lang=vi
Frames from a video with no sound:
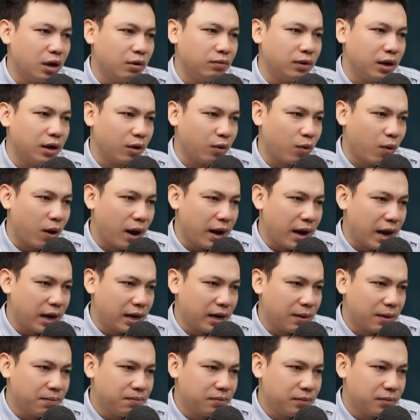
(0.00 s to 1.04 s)
Nhà nó khinh
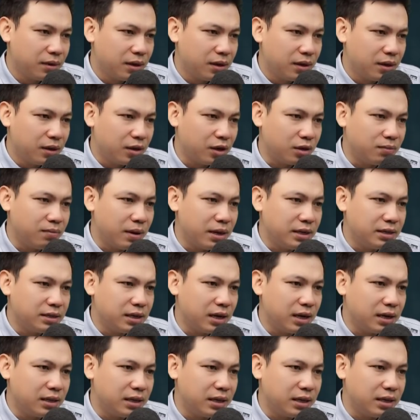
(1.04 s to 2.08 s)
đàn bà con gái,
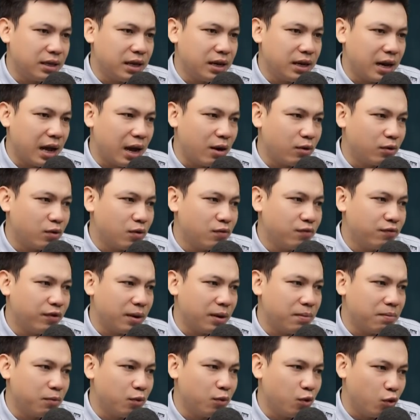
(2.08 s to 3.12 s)
nhà hai mạng người chỉ
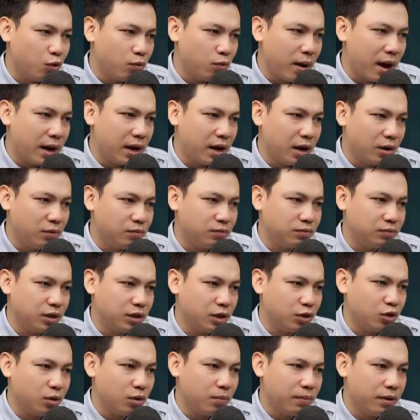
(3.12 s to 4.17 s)
quấn chiếu chôn thôi,
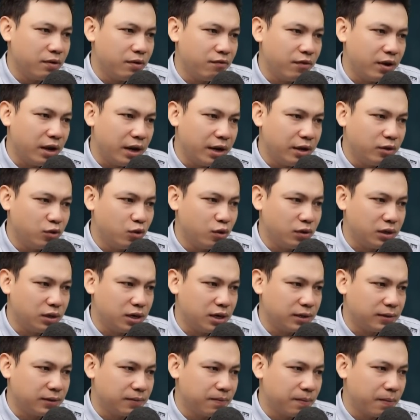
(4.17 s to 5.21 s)
không cả thèm
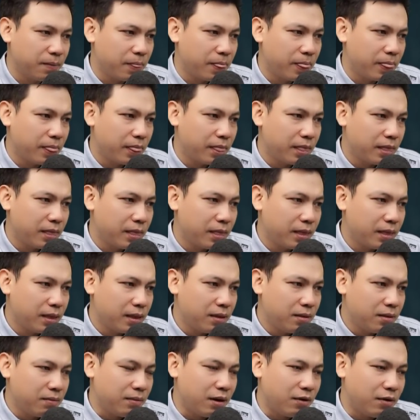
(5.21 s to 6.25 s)
mua quan tài hay là tổ chức